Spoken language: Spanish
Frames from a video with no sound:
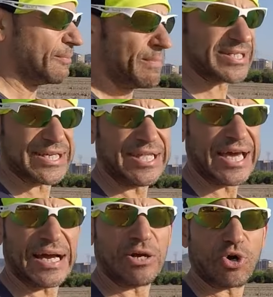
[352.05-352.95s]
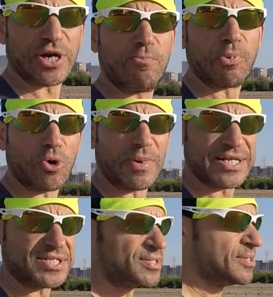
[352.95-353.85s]
Más que te hagan correr un poco
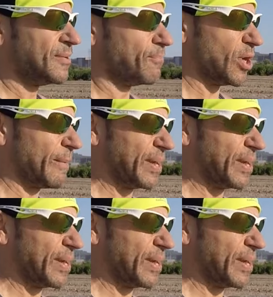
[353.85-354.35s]
más por la